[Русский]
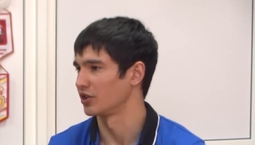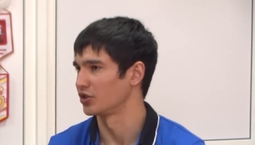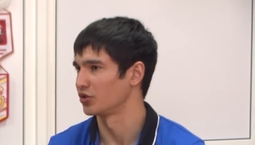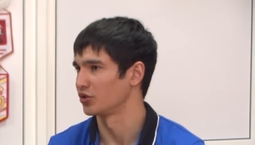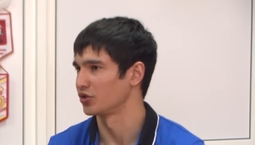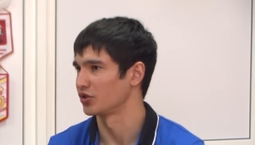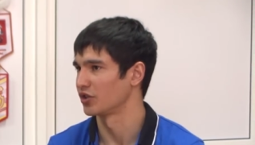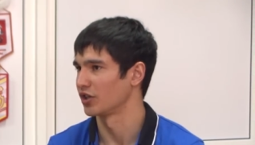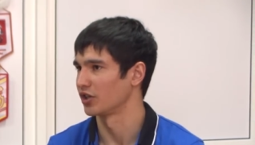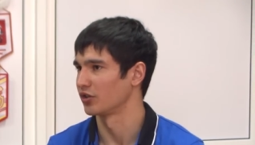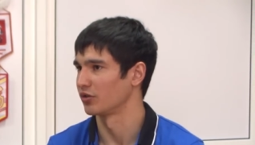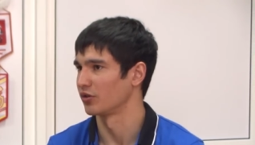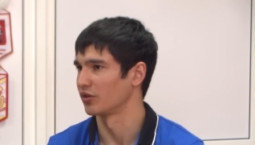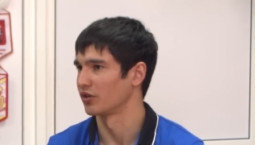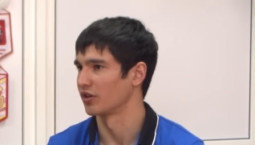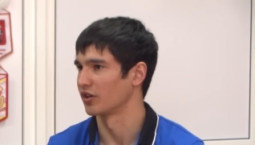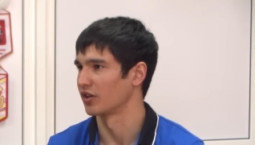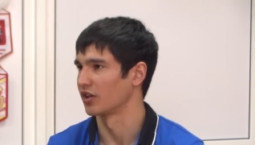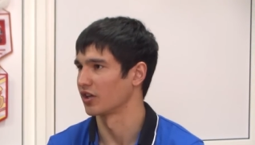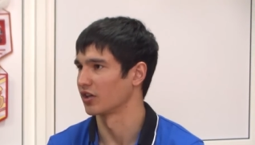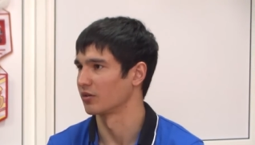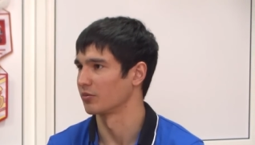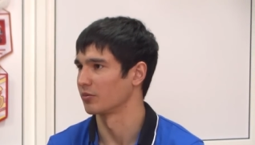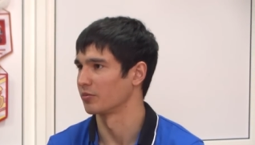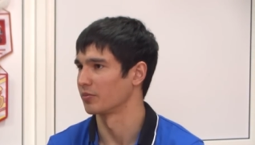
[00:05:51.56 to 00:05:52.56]
ощущает
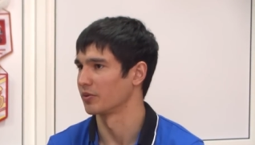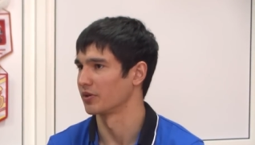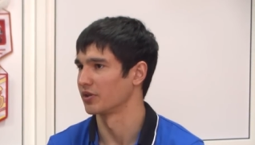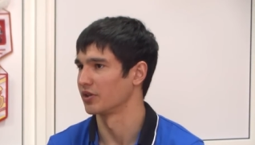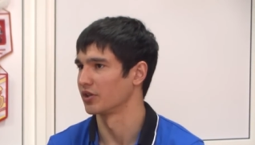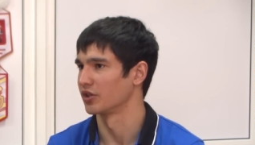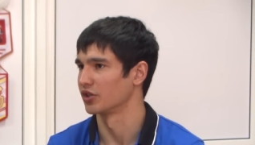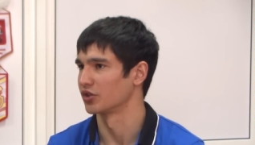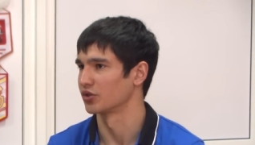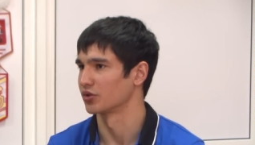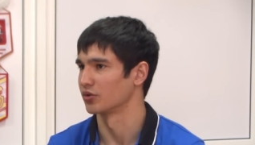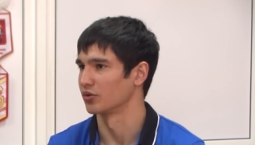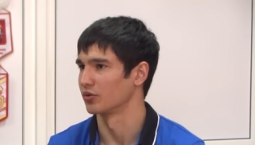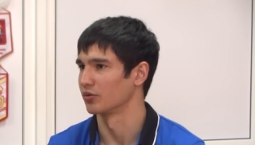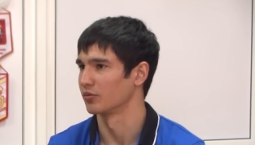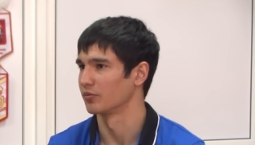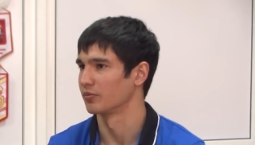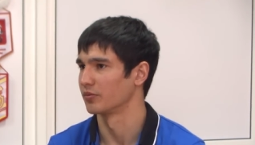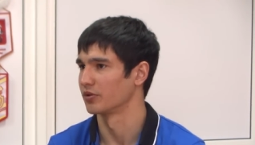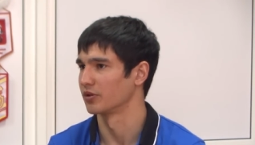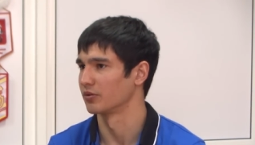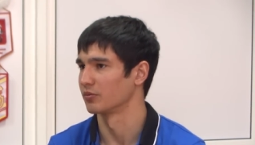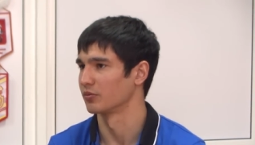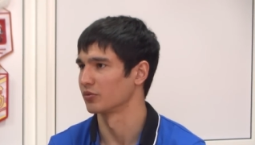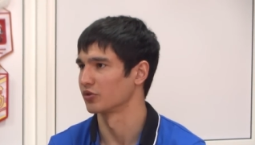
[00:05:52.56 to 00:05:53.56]
только как бы поддержку,
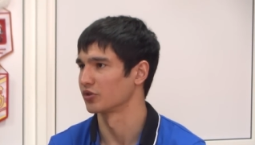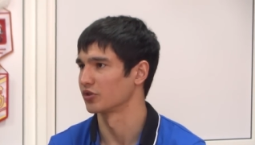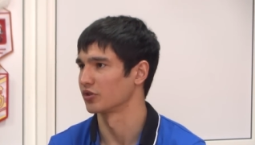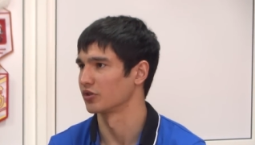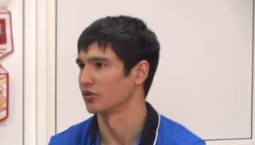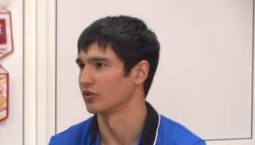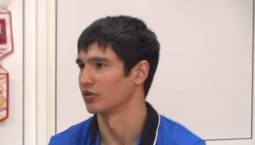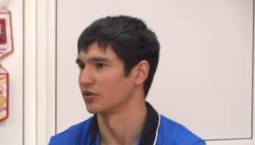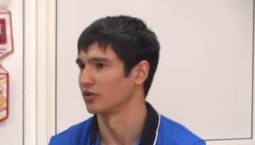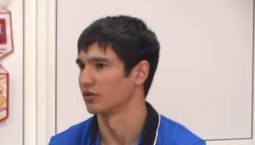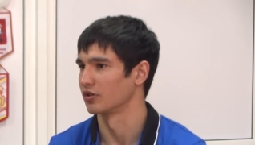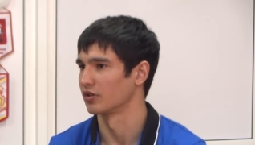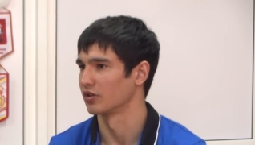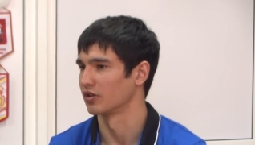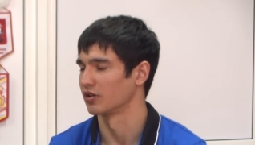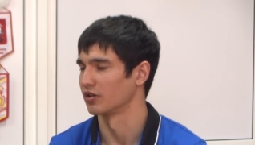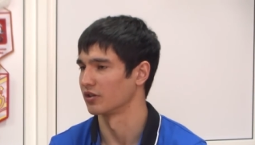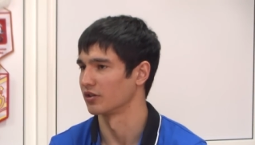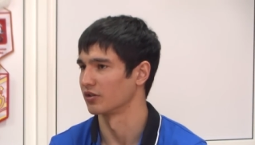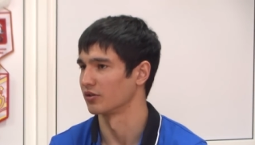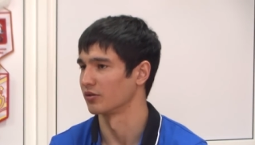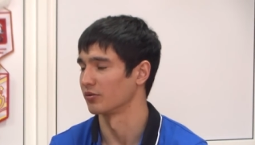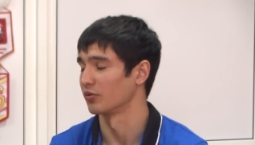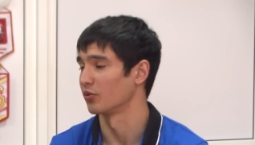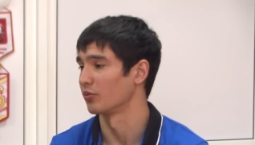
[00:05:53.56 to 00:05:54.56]
потому что
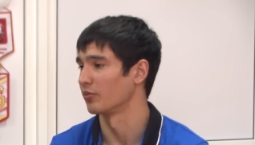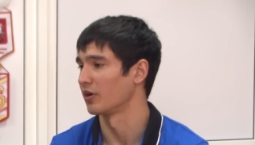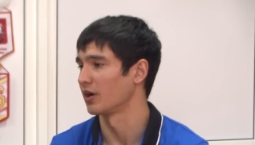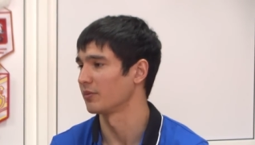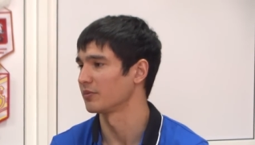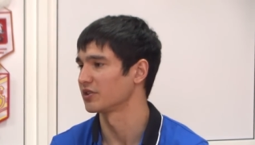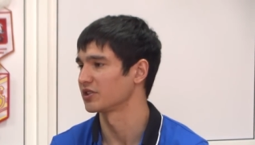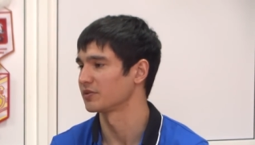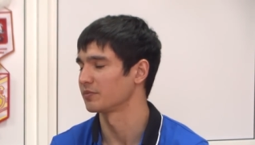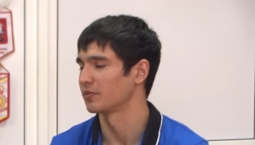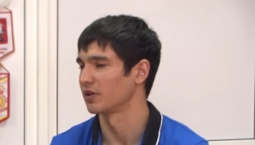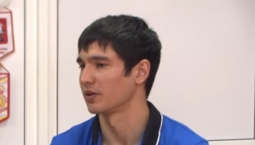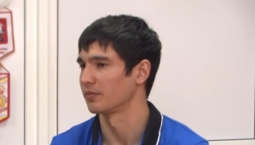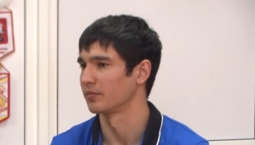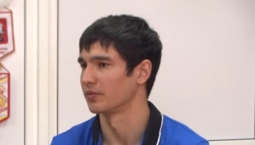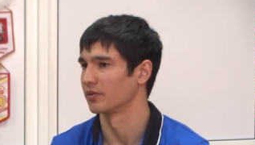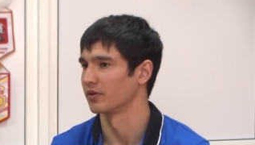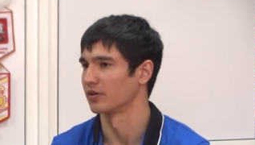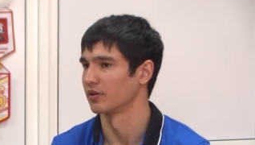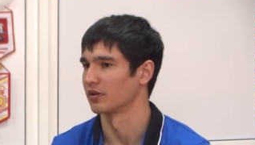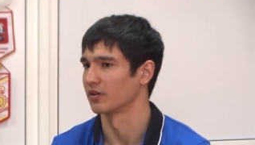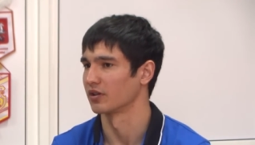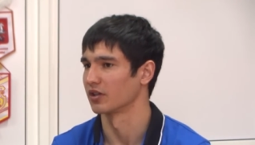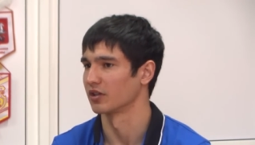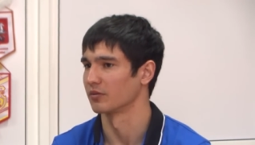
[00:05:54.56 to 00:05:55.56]
э, ну, мама с
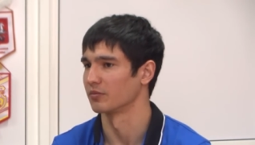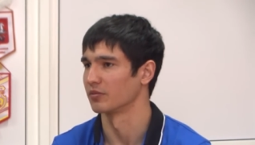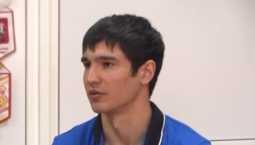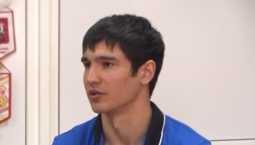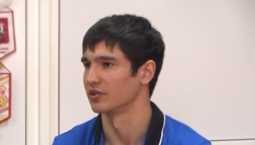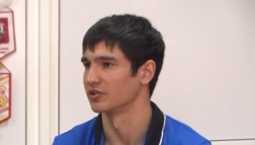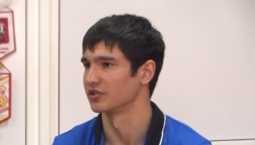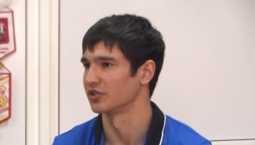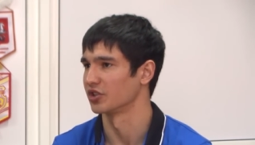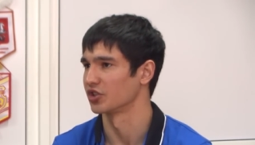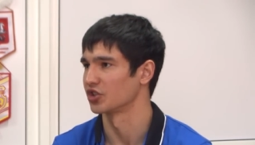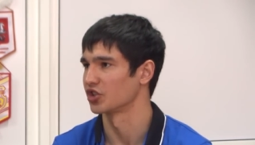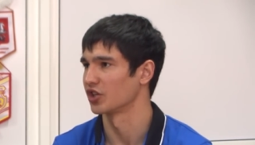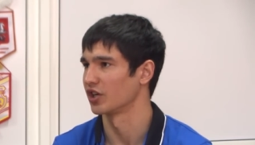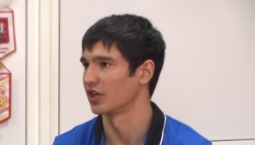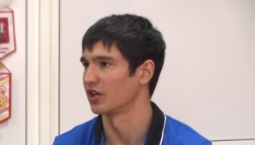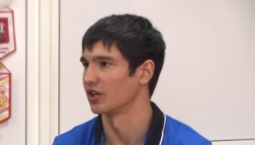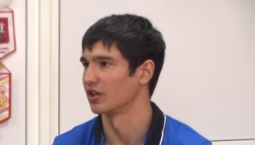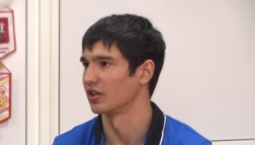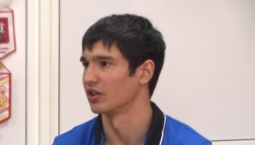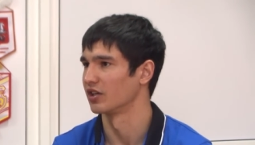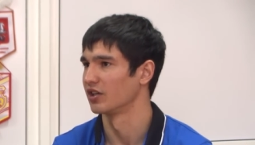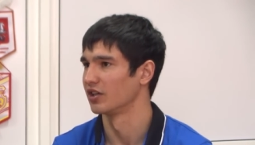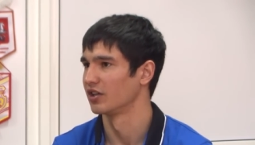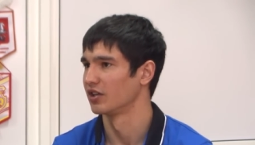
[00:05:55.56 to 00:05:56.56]
папой как бы
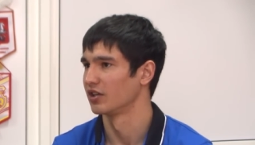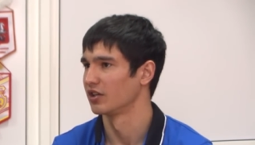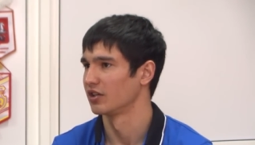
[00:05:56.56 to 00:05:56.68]
изначально